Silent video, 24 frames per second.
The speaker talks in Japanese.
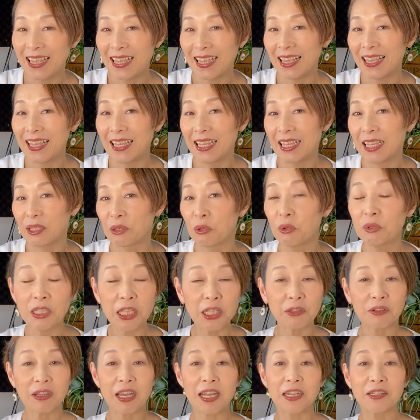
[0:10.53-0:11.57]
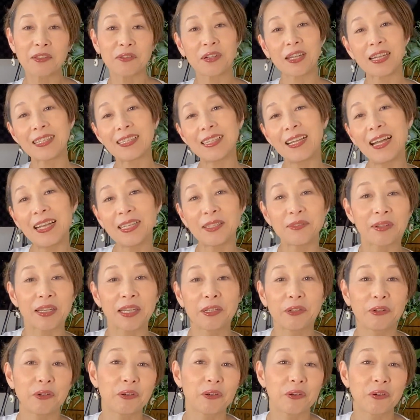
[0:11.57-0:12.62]
えー、どんなのがあるのかなとかい
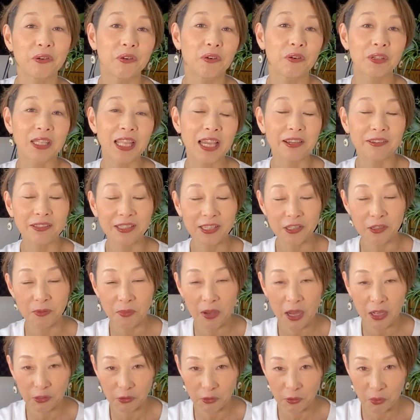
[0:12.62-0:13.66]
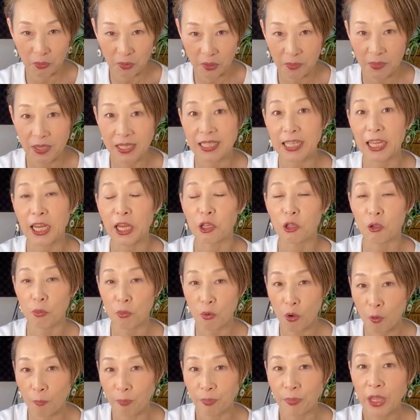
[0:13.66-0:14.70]
ろいろこうテクニックもあると思いますけれど
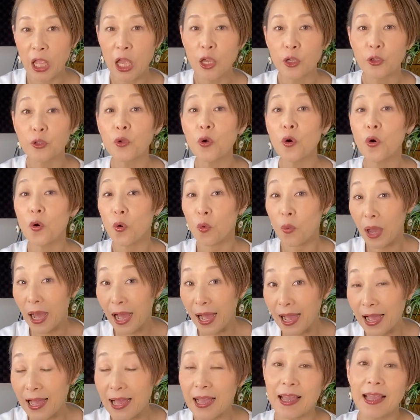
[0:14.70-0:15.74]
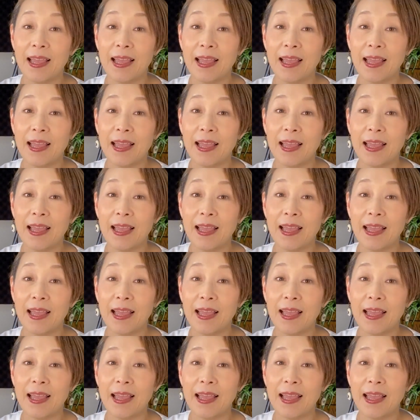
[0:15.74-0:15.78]
も今日は、